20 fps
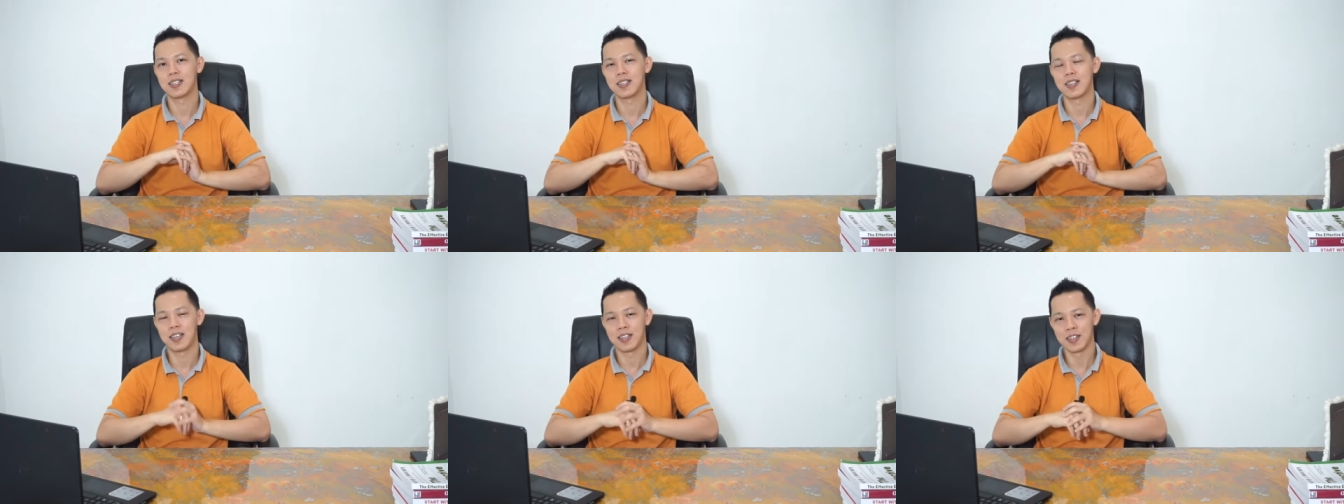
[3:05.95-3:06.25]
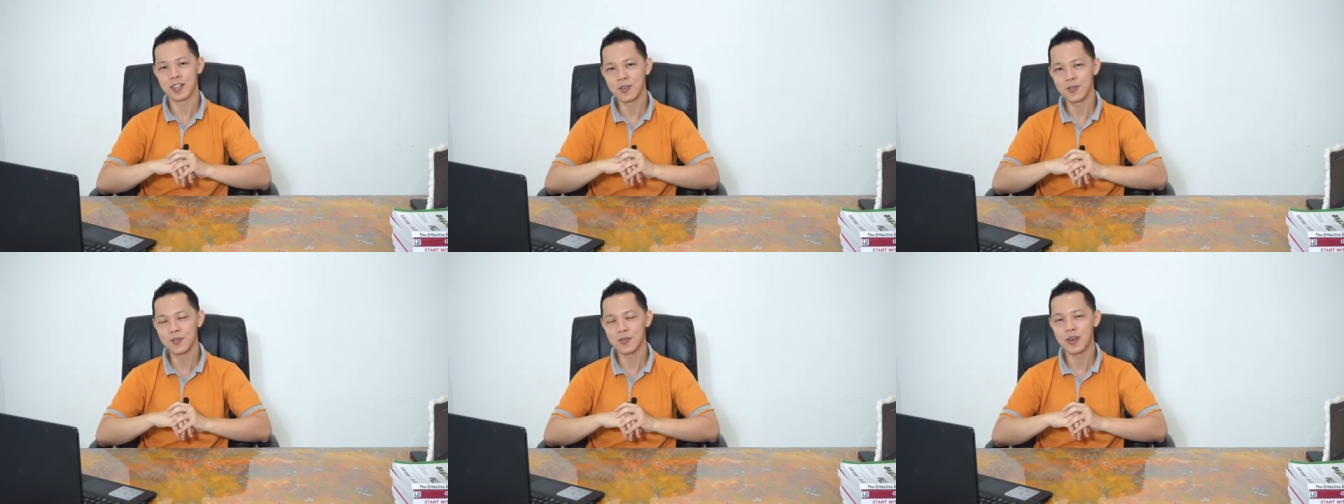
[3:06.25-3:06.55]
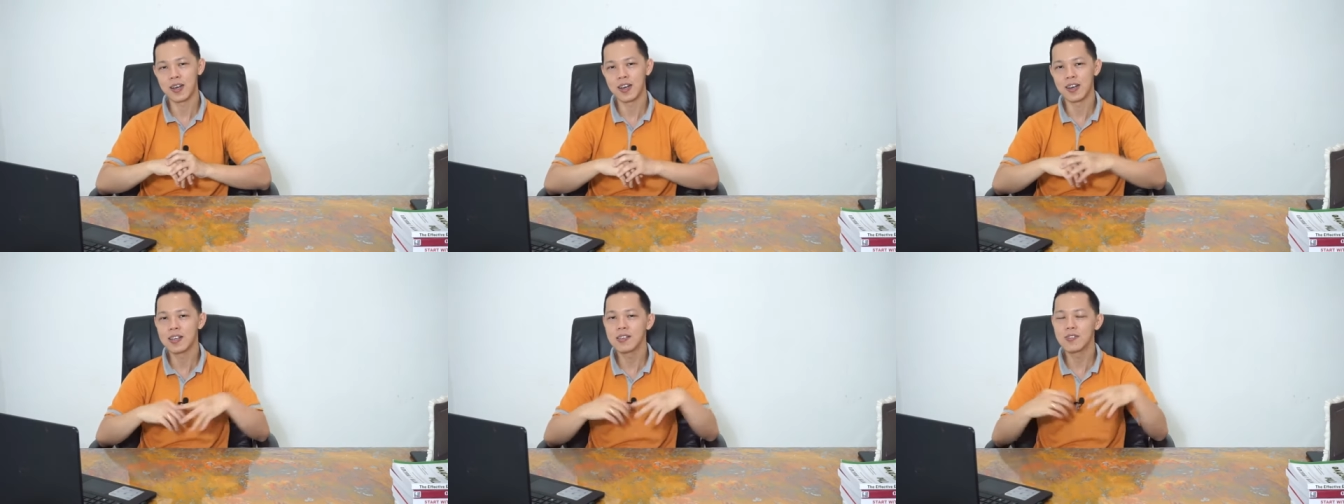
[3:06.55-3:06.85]

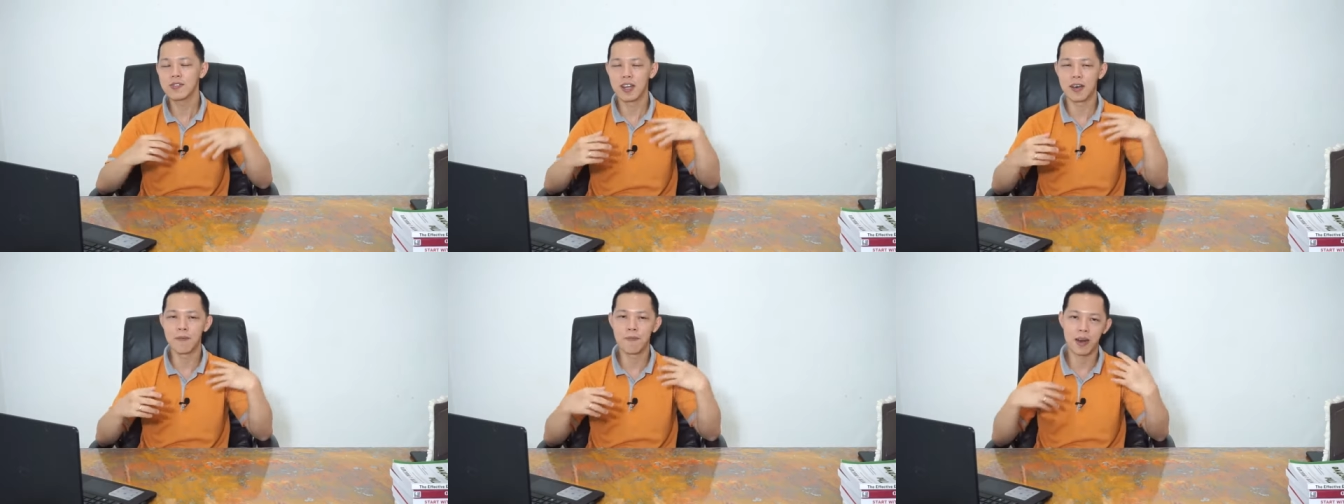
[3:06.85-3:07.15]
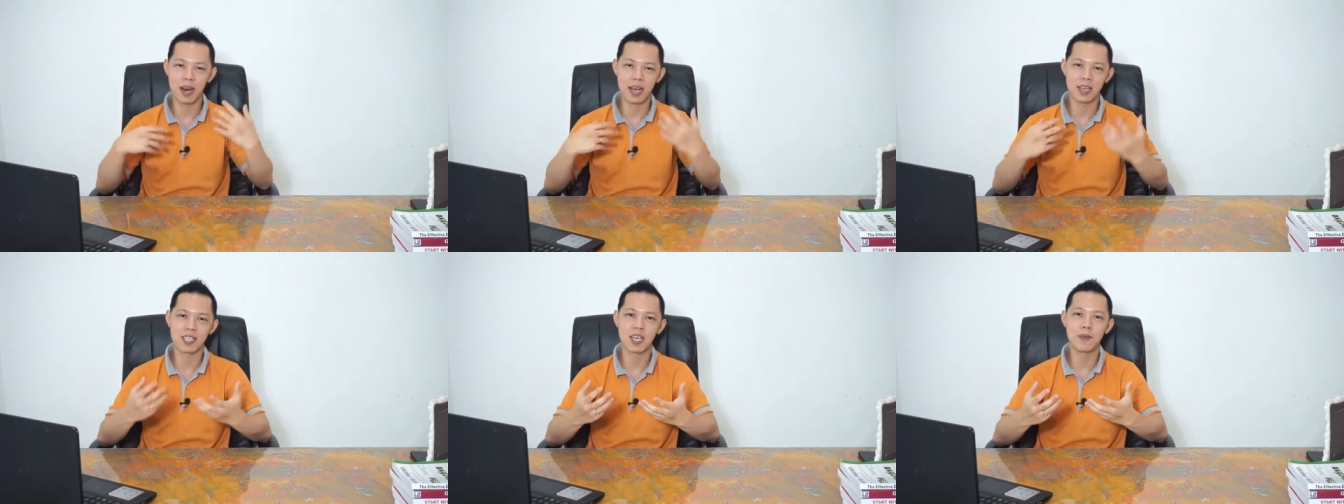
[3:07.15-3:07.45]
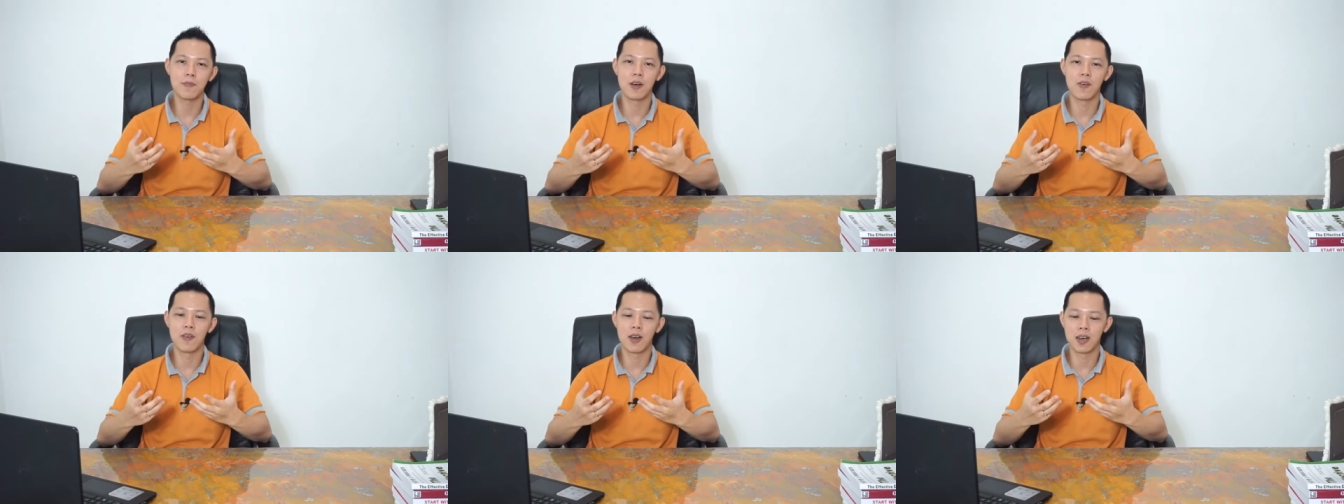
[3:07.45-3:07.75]
Tentu Anda sudah merasa
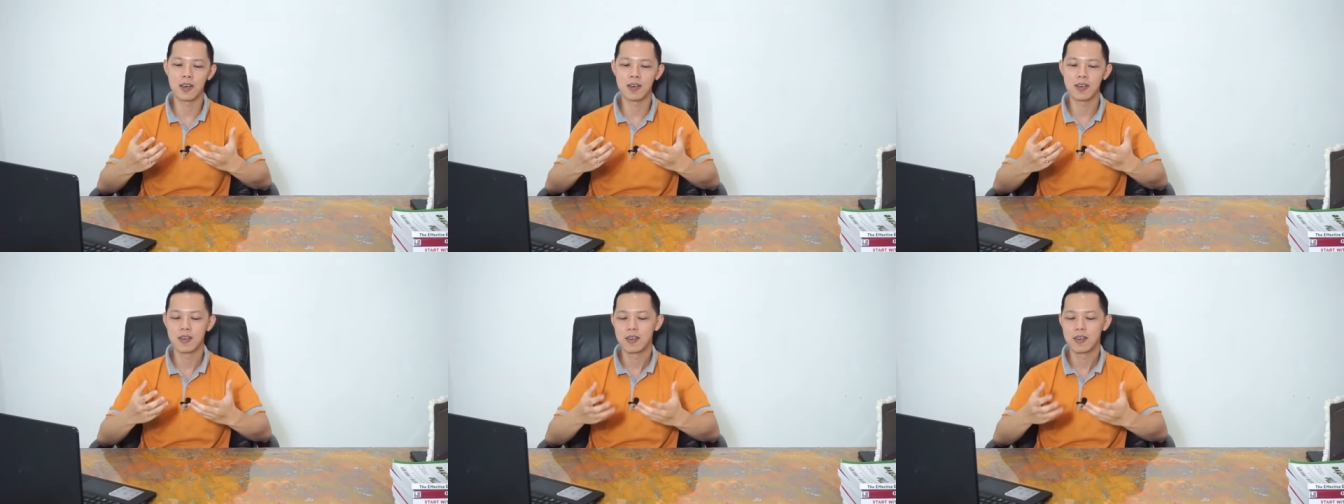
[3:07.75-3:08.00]
bahwa